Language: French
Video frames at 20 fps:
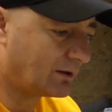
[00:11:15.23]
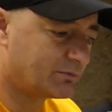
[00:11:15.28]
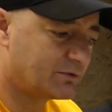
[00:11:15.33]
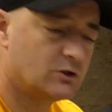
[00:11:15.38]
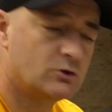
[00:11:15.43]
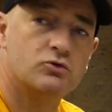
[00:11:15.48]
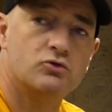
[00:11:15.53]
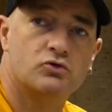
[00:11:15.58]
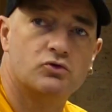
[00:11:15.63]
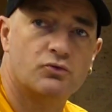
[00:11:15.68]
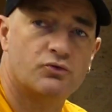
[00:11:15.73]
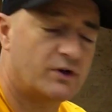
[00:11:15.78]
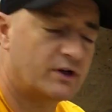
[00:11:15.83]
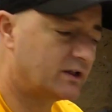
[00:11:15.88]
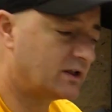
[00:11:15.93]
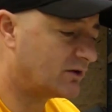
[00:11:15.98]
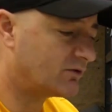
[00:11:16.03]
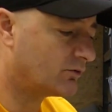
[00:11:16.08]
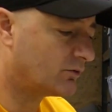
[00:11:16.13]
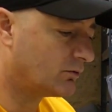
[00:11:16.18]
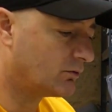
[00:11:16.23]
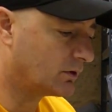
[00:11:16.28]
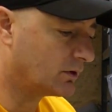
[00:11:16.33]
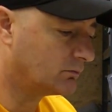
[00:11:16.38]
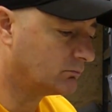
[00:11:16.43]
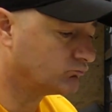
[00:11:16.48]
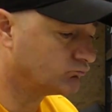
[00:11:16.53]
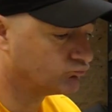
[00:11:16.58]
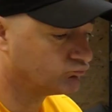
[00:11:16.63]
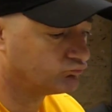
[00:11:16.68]
Un petit coup de soufflette avant,
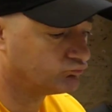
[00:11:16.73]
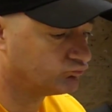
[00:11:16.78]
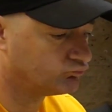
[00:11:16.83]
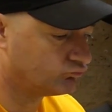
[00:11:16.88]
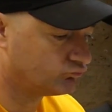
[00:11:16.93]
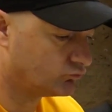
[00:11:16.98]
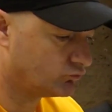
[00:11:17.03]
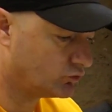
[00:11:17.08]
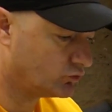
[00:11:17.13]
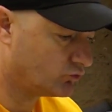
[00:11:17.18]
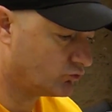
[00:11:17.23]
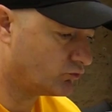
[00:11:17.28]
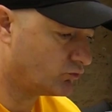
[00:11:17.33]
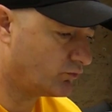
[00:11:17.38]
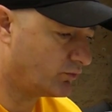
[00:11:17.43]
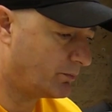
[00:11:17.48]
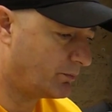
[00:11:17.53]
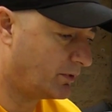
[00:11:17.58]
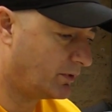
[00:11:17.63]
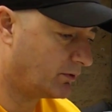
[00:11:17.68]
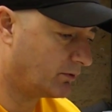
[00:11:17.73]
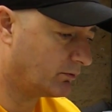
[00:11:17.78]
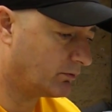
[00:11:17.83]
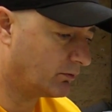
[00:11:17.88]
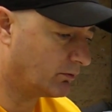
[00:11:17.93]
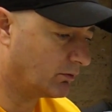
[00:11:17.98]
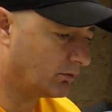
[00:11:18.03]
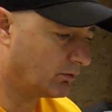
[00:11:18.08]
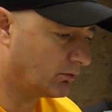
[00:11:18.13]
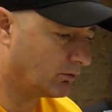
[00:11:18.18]
hein. je ne fais pas
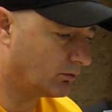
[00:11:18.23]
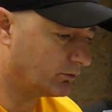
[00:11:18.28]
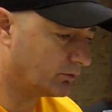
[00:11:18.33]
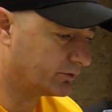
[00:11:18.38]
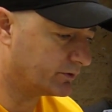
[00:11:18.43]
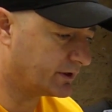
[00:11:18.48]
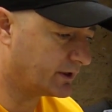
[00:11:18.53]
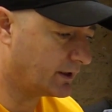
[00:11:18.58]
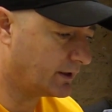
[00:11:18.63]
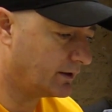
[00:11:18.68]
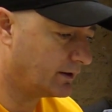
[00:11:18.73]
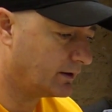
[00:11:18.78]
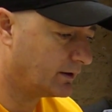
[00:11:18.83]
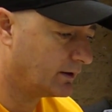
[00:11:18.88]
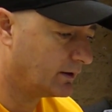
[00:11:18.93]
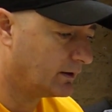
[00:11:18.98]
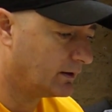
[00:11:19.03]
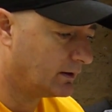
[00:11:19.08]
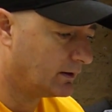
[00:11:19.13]
en, entier.